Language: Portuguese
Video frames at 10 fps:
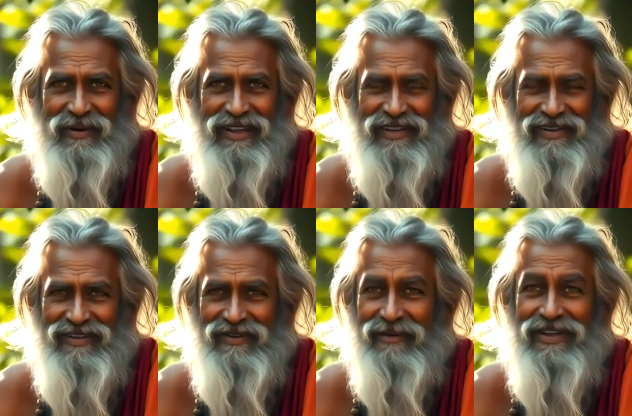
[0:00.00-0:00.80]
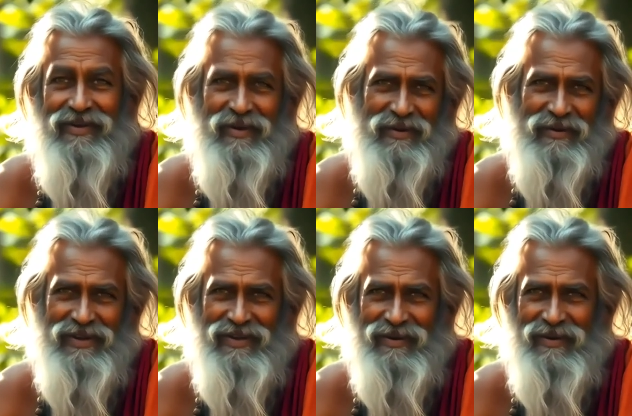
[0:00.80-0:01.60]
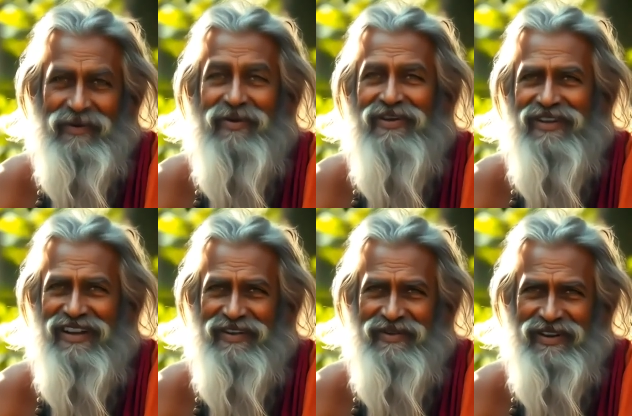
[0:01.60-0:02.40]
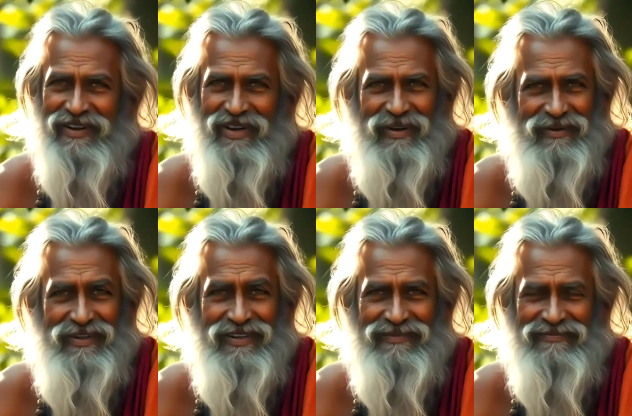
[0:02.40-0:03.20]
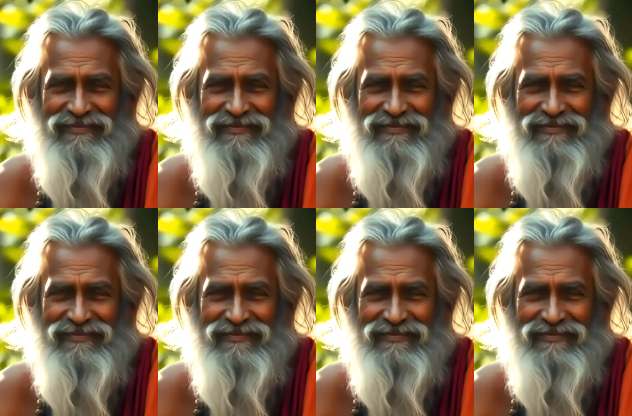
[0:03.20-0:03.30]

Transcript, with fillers: poder transformador do estudo dos textos antigos.